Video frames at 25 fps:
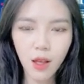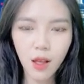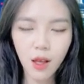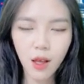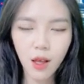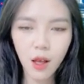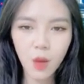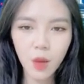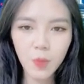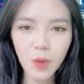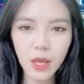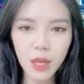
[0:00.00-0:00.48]

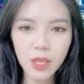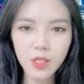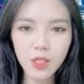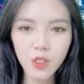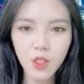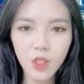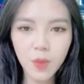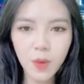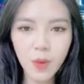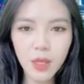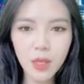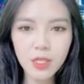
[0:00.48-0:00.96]
Hôm nay
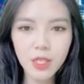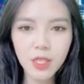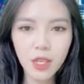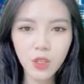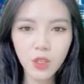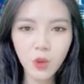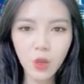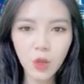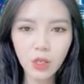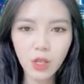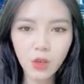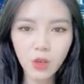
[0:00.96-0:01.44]
GPS sẽ
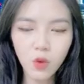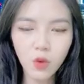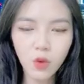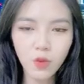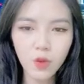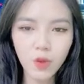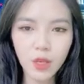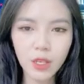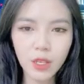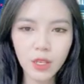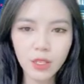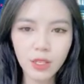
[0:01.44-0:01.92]
chuyển đến quý
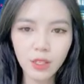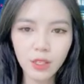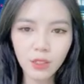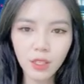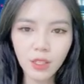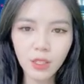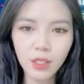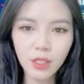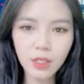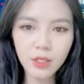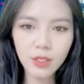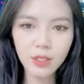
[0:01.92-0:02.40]
vị những tin
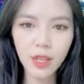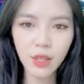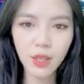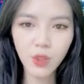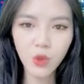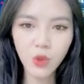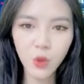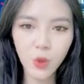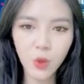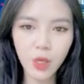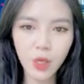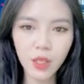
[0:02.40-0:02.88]
tức đáng
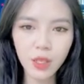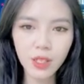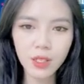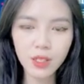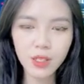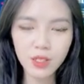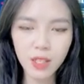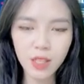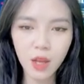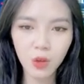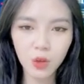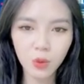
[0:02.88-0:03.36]
chú ý như
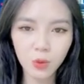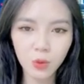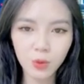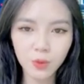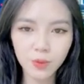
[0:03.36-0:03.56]
sau.